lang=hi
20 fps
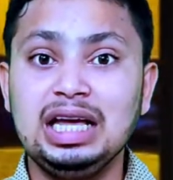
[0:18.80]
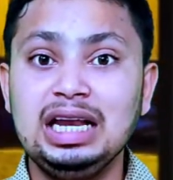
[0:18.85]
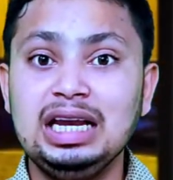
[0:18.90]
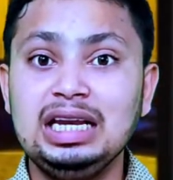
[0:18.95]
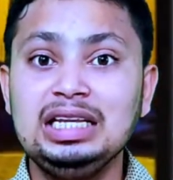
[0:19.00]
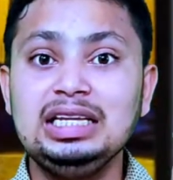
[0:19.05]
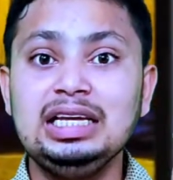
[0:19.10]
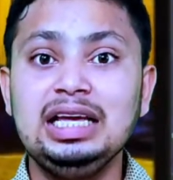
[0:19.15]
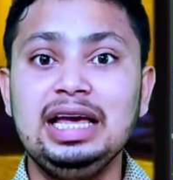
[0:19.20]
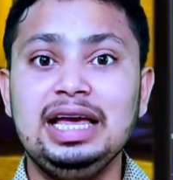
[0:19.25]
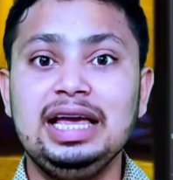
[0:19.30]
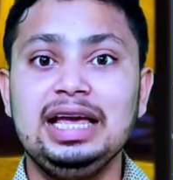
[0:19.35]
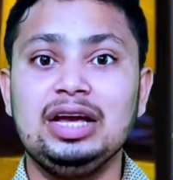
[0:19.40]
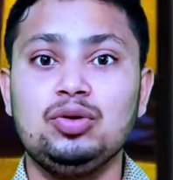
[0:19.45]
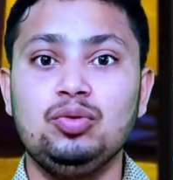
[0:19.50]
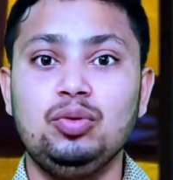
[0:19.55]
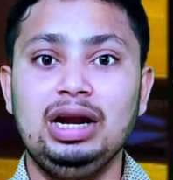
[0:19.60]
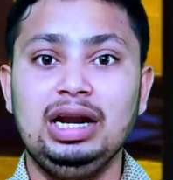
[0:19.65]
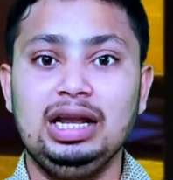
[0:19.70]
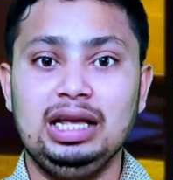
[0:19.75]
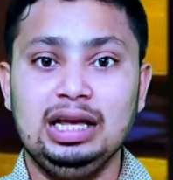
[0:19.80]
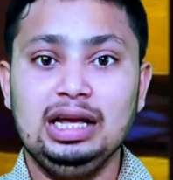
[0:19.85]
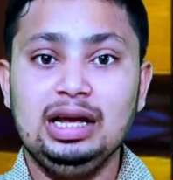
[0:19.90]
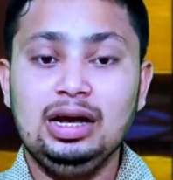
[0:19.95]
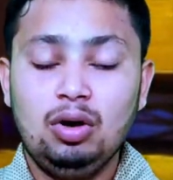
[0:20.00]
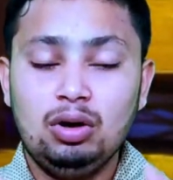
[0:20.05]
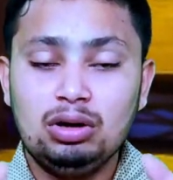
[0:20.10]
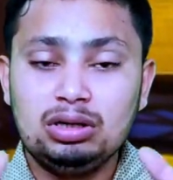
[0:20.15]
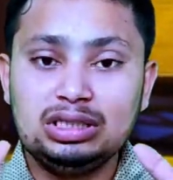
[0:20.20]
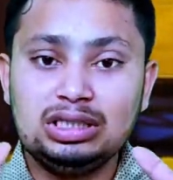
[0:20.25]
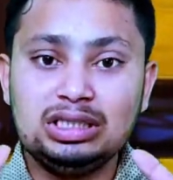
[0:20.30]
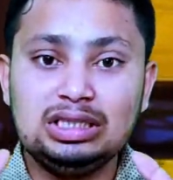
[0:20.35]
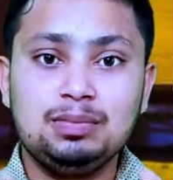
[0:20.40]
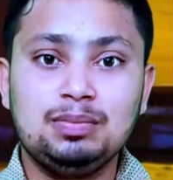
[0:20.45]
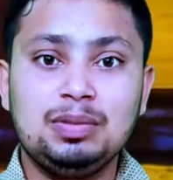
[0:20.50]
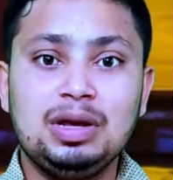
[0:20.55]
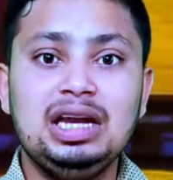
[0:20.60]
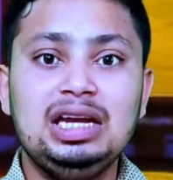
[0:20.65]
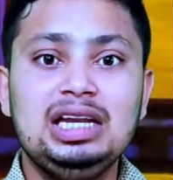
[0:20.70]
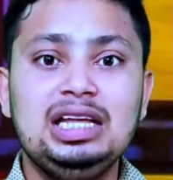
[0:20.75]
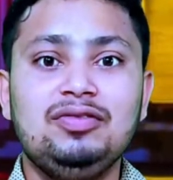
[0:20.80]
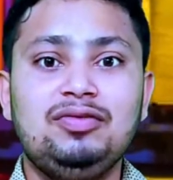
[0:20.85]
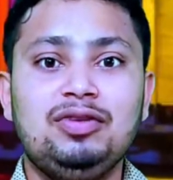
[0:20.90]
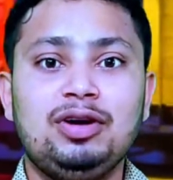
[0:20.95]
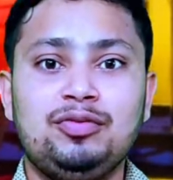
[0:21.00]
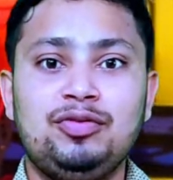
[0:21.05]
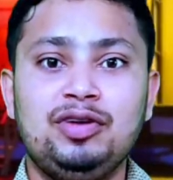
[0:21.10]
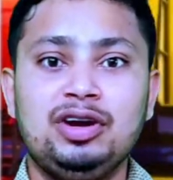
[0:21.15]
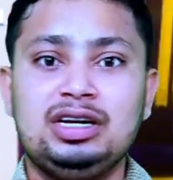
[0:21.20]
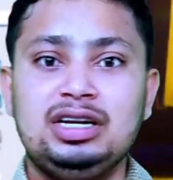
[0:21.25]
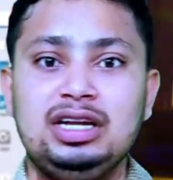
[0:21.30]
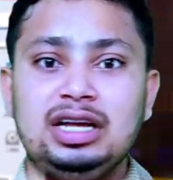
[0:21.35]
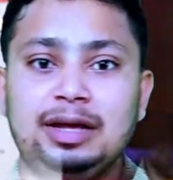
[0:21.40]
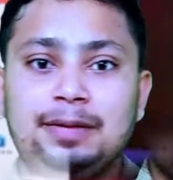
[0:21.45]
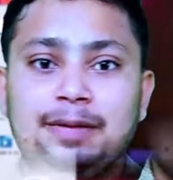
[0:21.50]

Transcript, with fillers: के लिए इक्वल है और सबके लिए परफेक्ट है